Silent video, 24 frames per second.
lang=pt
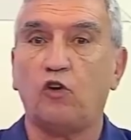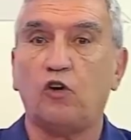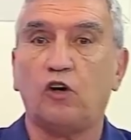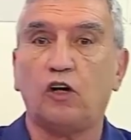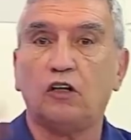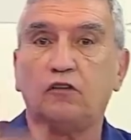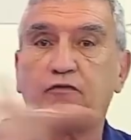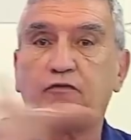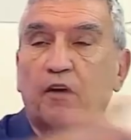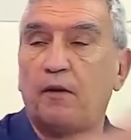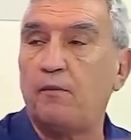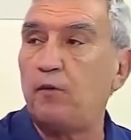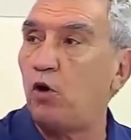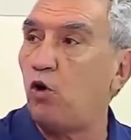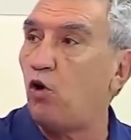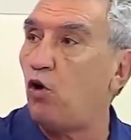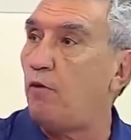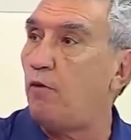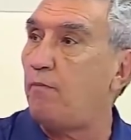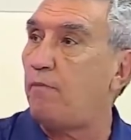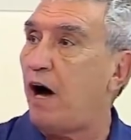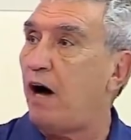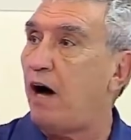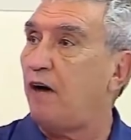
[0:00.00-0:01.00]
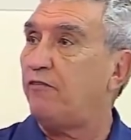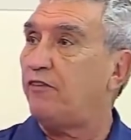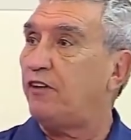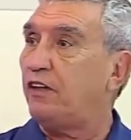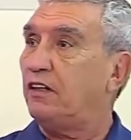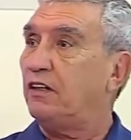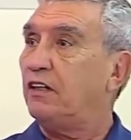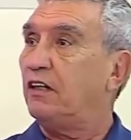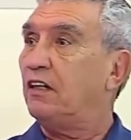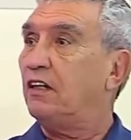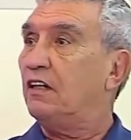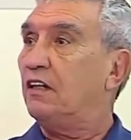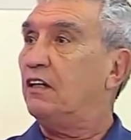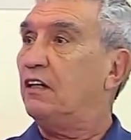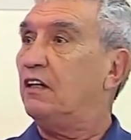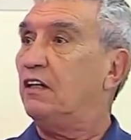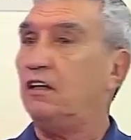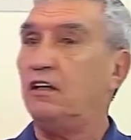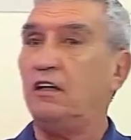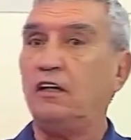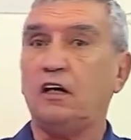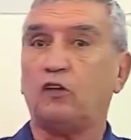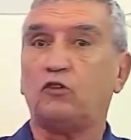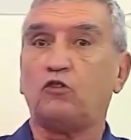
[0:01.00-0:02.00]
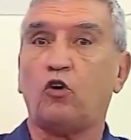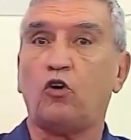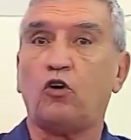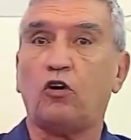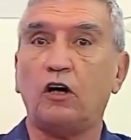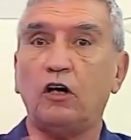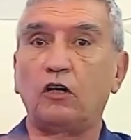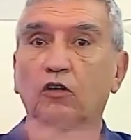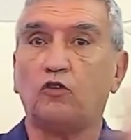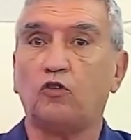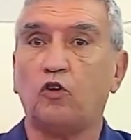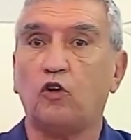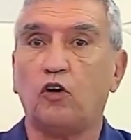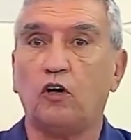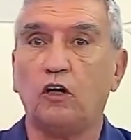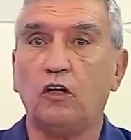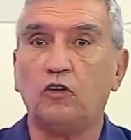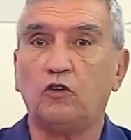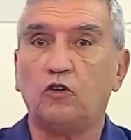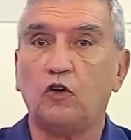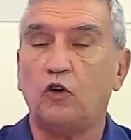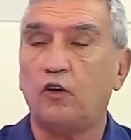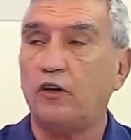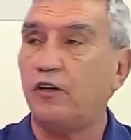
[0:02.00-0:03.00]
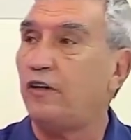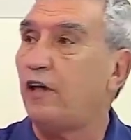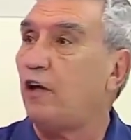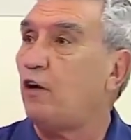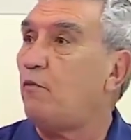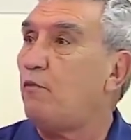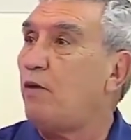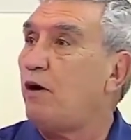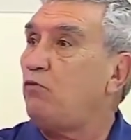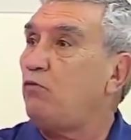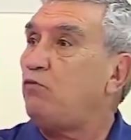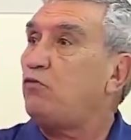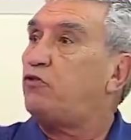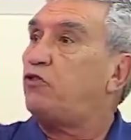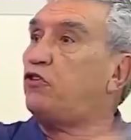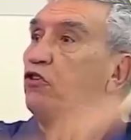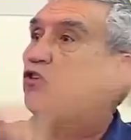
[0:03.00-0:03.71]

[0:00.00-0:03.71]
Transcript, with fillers: jogando, o Flamengo roubava. E ia tocando, tocando, tocando, era um